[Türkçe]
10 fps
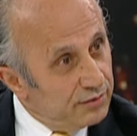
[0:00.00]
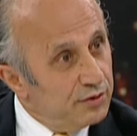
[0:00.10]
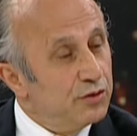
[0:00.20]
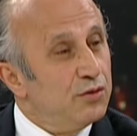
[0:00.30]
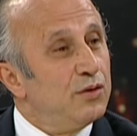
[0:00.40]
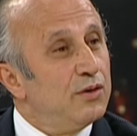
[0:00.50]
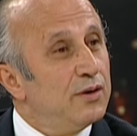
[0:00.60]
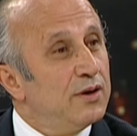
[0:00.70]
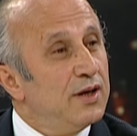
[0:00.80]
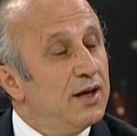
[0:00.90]
virgül
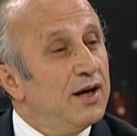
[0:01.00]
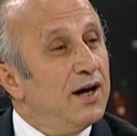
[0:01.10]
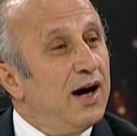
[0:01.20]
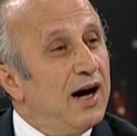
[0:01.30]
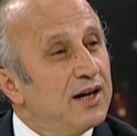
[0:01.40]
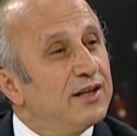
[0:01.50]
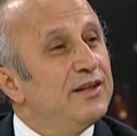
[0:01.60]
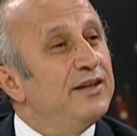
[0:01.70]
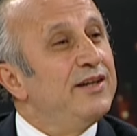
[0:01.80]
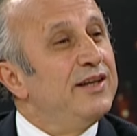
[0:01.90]

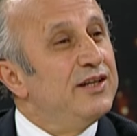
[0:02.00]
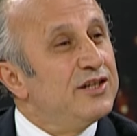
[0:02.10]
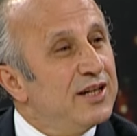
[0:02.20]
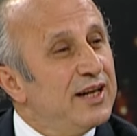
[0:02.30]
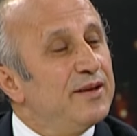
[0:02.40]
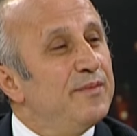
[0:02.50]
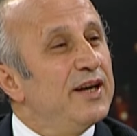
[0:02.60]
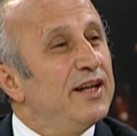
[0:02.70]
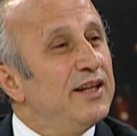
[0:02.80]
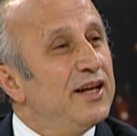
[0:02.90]
aklını
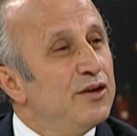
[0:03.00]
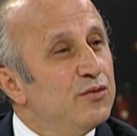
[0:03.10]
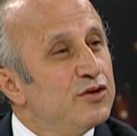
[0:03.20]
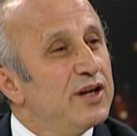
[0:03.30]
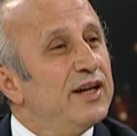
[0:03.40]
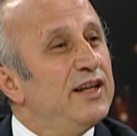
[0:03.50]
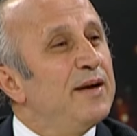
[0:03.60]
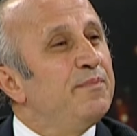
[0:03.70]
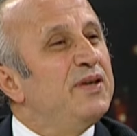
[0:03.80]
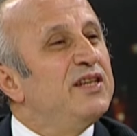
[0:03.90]
işletmeyenler
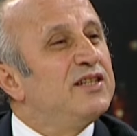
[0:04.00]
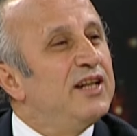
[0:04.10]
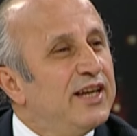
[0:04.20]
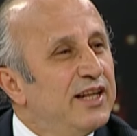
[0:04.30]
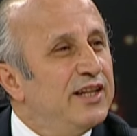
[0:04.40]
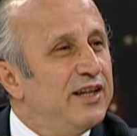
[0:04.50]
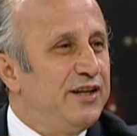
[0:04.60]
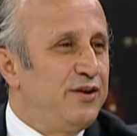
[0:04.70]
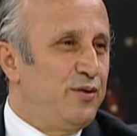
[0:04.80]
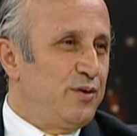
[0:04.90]
üzerine pislik
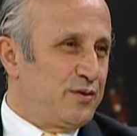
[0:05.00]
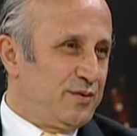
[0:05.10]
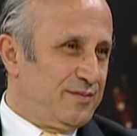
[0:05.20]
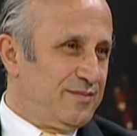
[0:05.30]
indirir diyor.